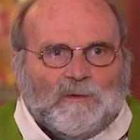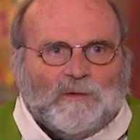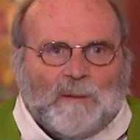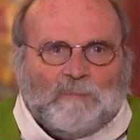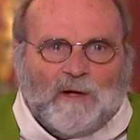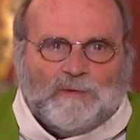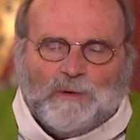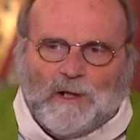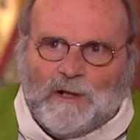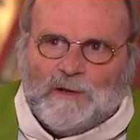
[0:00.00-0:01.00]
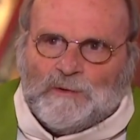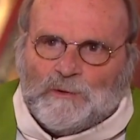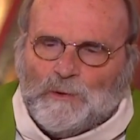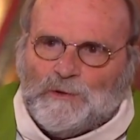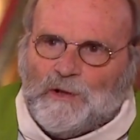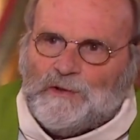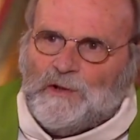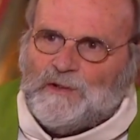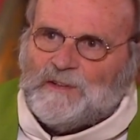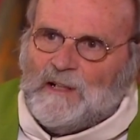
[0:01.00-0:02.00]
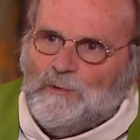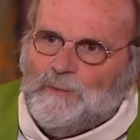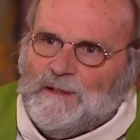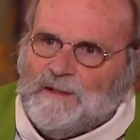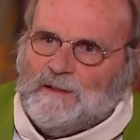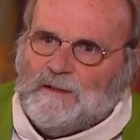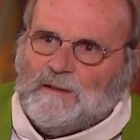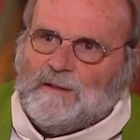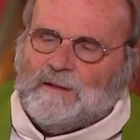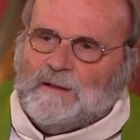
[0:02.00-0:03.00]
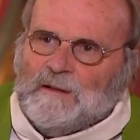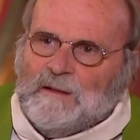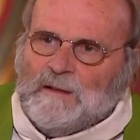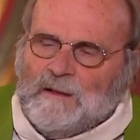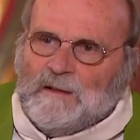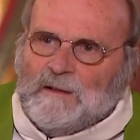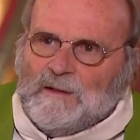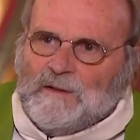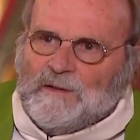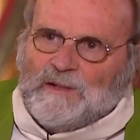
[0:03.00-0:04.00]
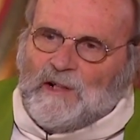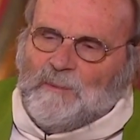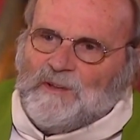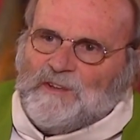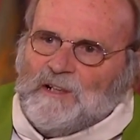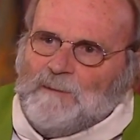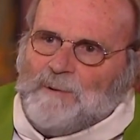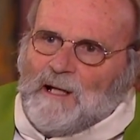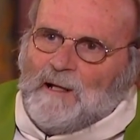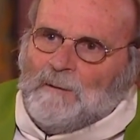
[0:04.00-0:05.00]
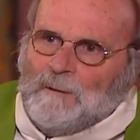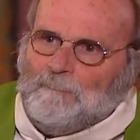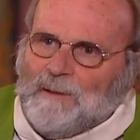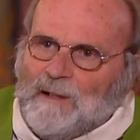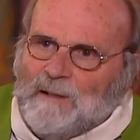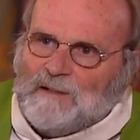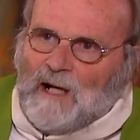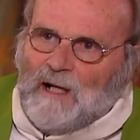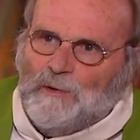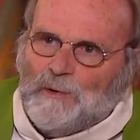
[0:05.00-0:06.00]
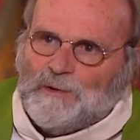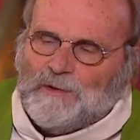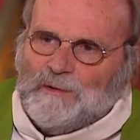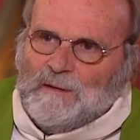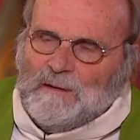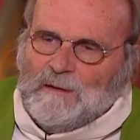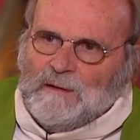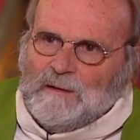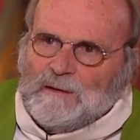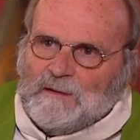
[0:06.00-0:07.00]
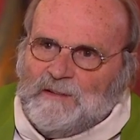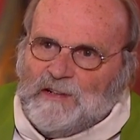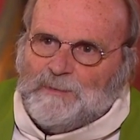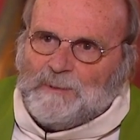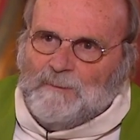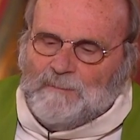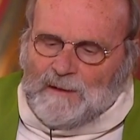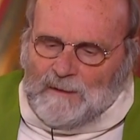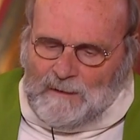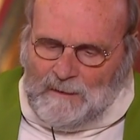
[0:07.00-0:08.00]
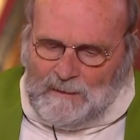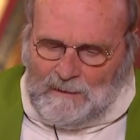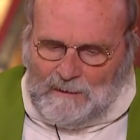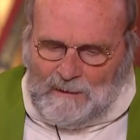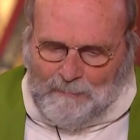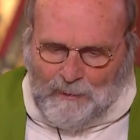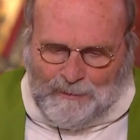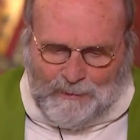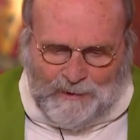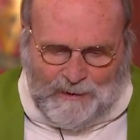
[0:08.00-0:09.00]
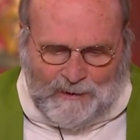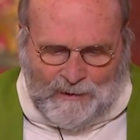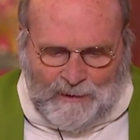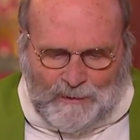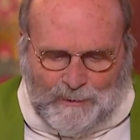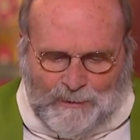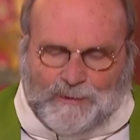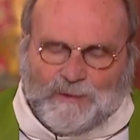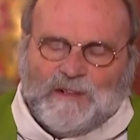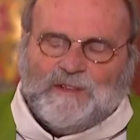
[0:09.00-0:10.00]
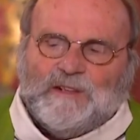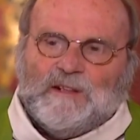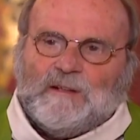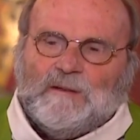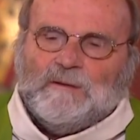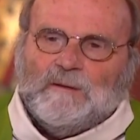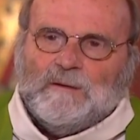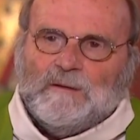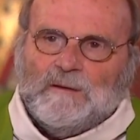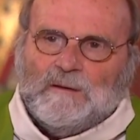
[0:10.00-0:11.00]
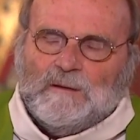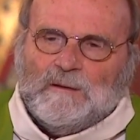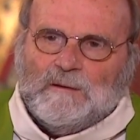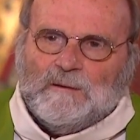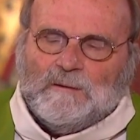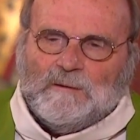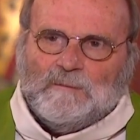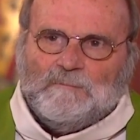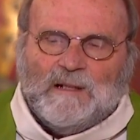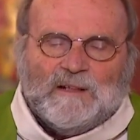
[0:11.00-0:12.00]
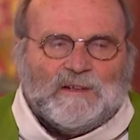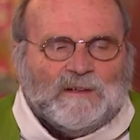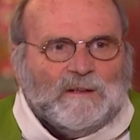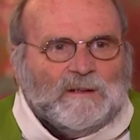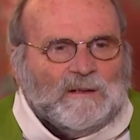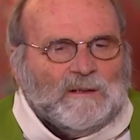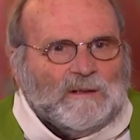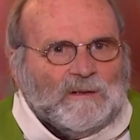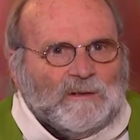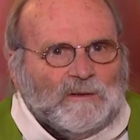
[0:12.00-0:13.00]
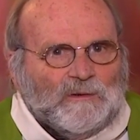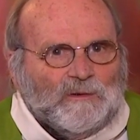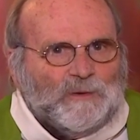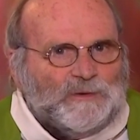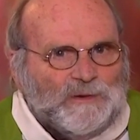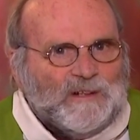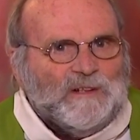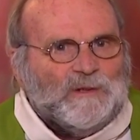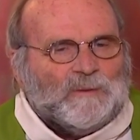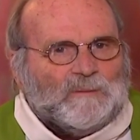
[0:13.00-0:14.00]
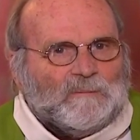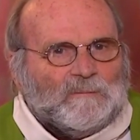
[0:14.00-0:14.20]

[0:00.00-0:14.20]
On a parfois trop tendance à l'oublier. C'est commencer par permettre à l'autre d'exprimer la profondeur de son désir. Maître, nous voudrions.